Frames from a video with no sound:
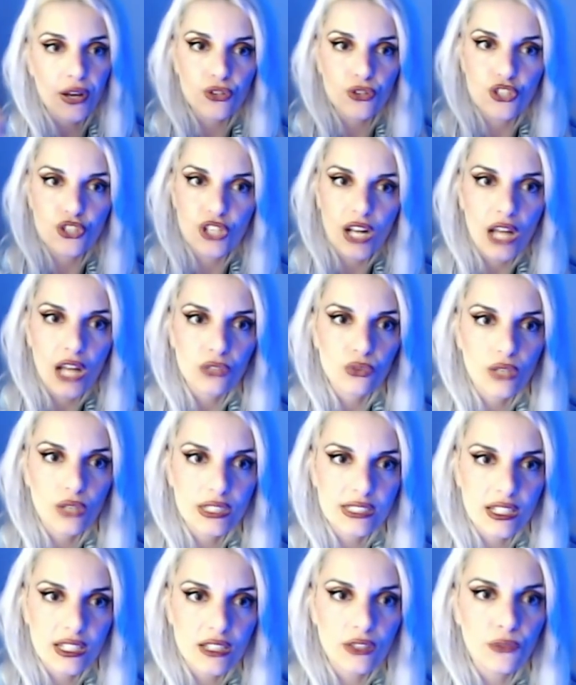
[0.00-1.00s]
girato la
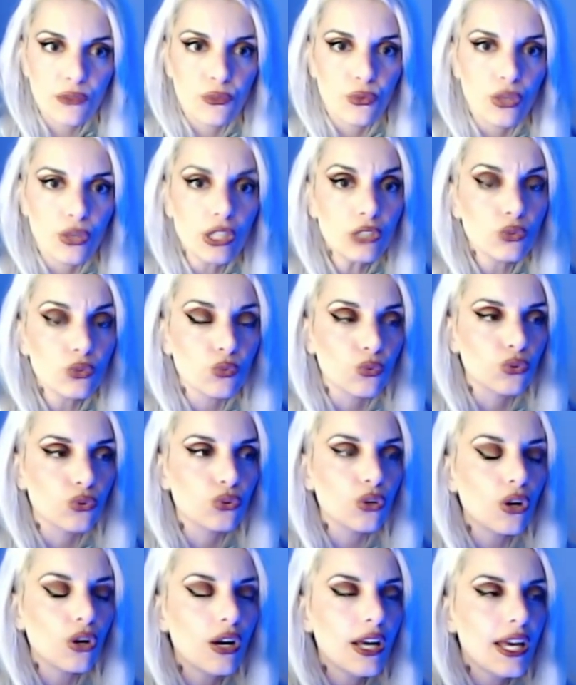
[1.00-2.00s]
serie tv e tutto